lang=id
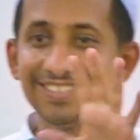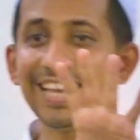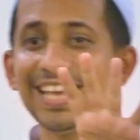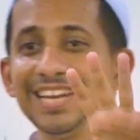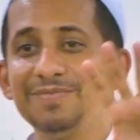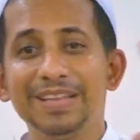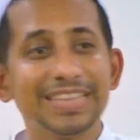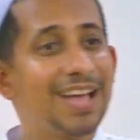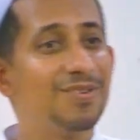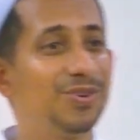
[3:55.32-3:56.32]
Saya lima
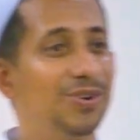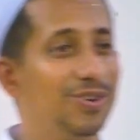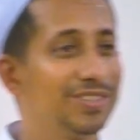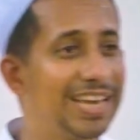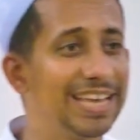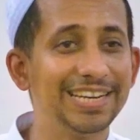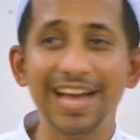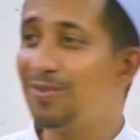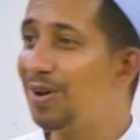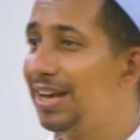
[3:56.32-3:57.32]
tahun loh, saya
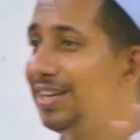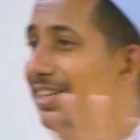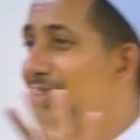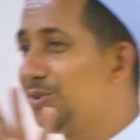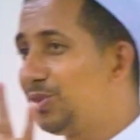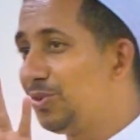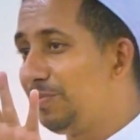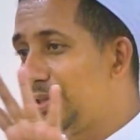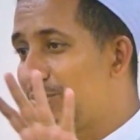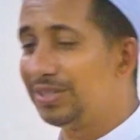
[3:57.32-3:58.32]
dakwah di
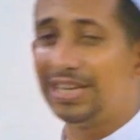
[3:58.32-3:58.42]
YouTube itu.